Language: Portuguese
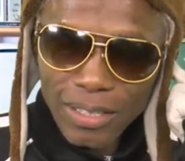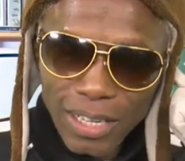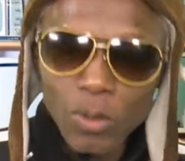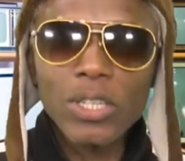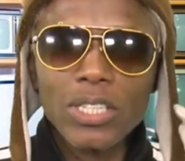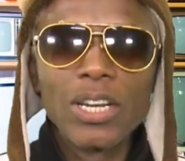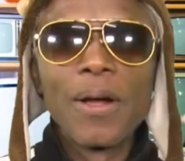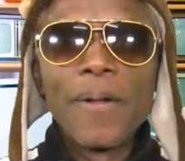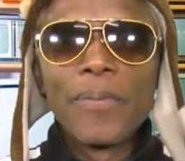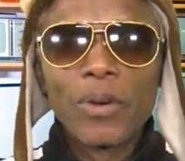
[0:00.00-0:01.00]
da noite,
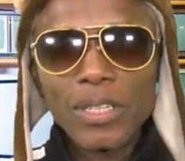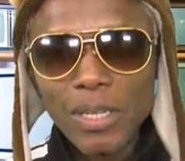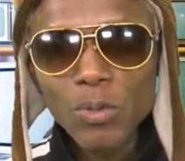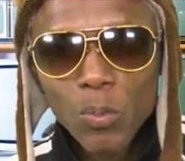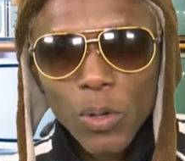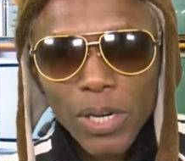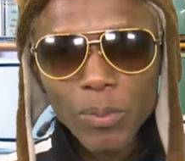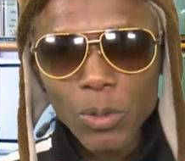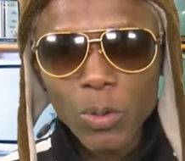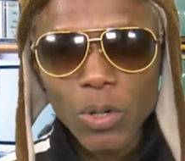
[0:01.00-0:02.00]
nós temos o
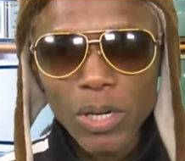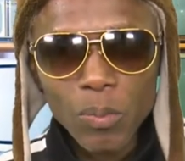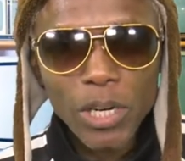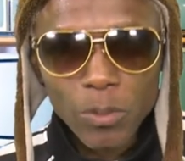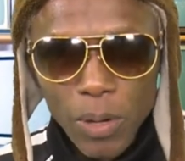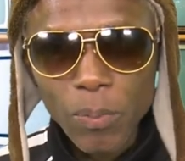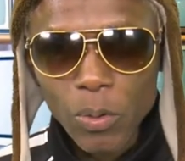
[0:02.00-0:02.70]
programa do Gore e o bate-papo